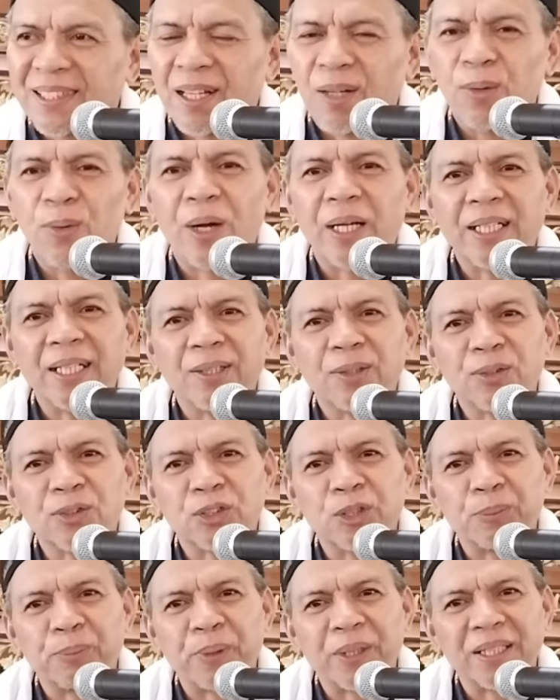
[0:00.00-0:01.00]
Ya, uang
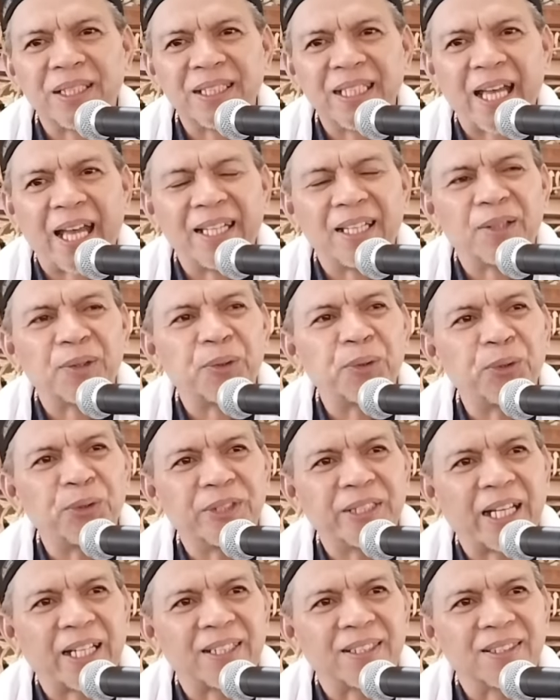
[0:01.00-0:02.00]
itu seperti air
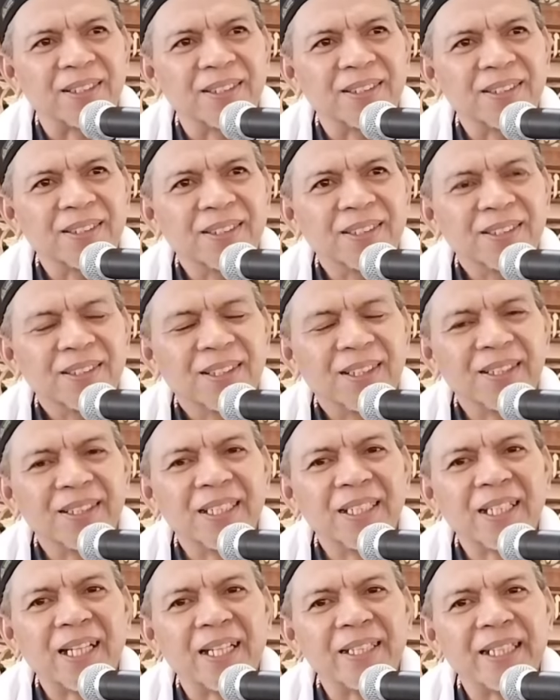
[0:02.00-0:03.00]
hujan.
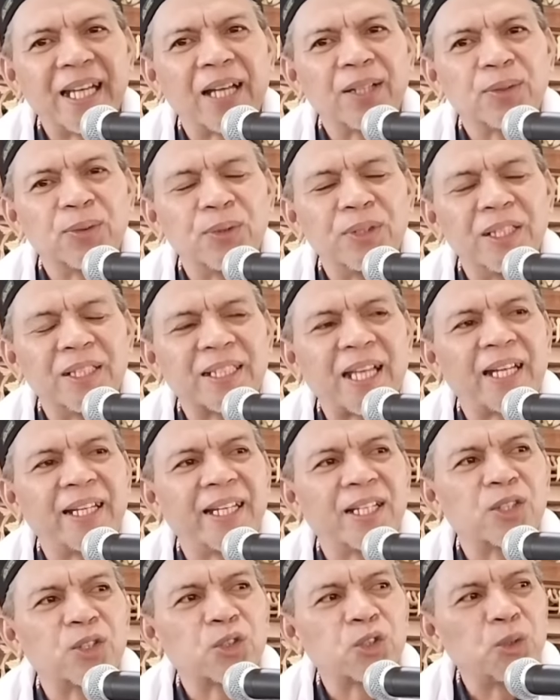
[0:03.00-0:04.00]
Ketika jatuh di
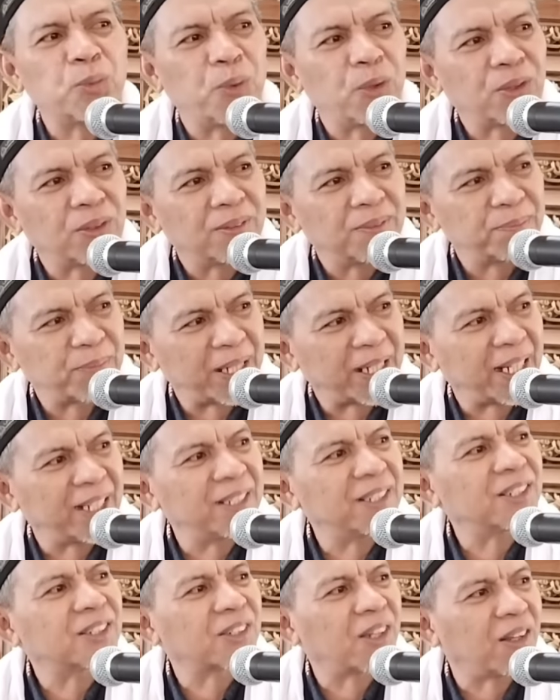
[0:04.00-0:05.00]
tanah yang subur,
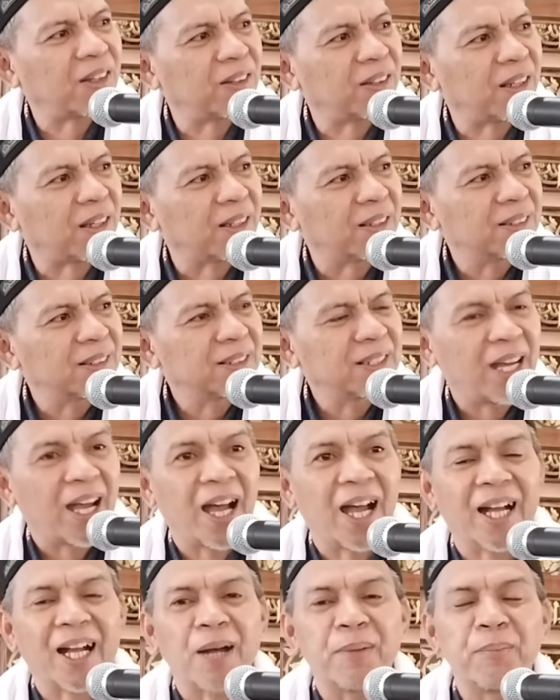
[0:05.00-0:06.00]
maka insya Allah
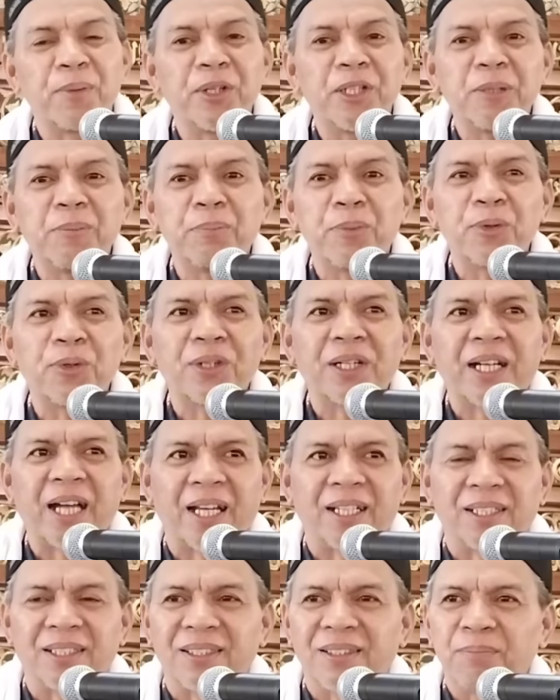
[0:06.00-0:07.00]
akan
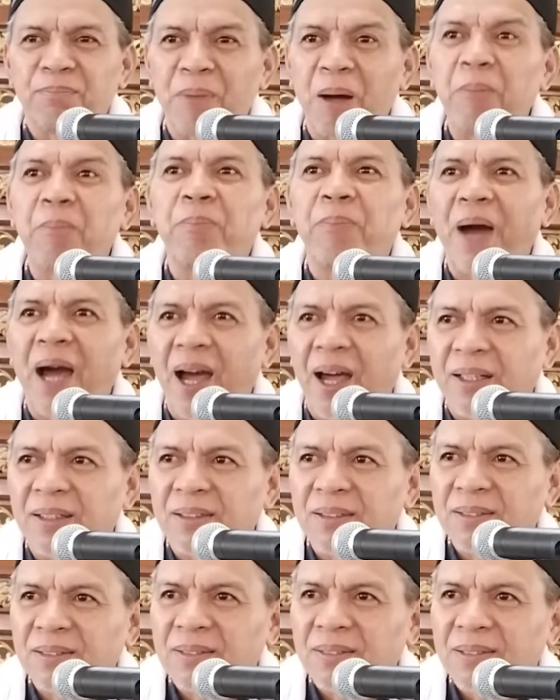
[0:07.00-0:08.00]
menimbulkan
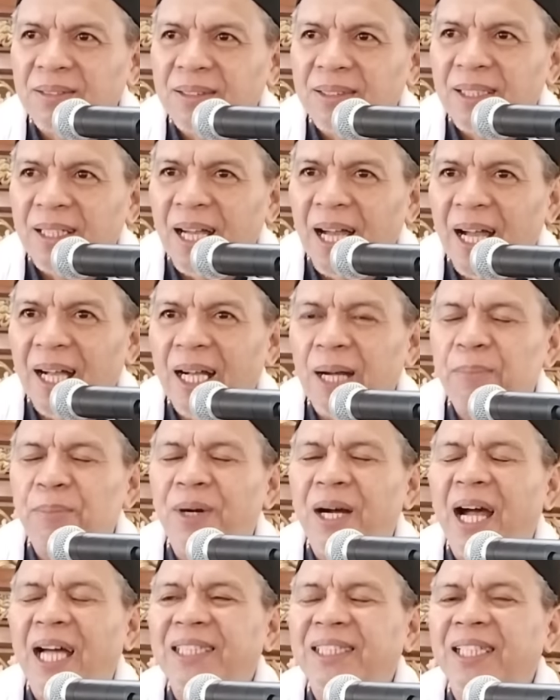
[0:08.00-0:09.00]
manfaat,
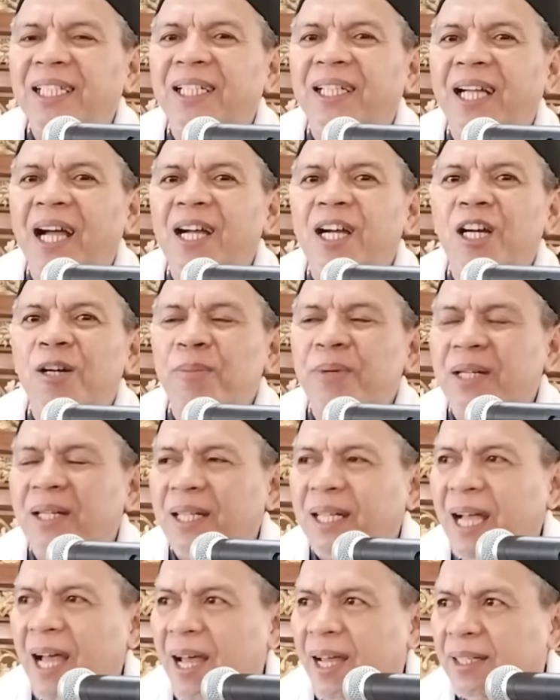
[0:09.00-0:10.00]
akan menghasilkan
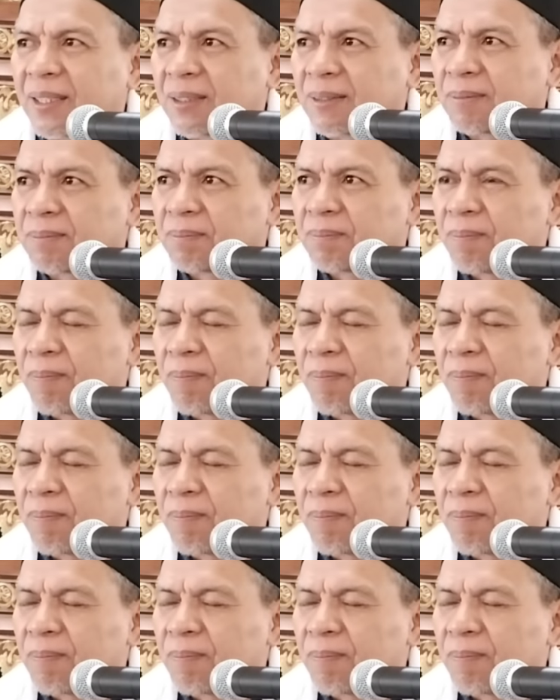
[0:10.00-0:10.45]
keberkahan.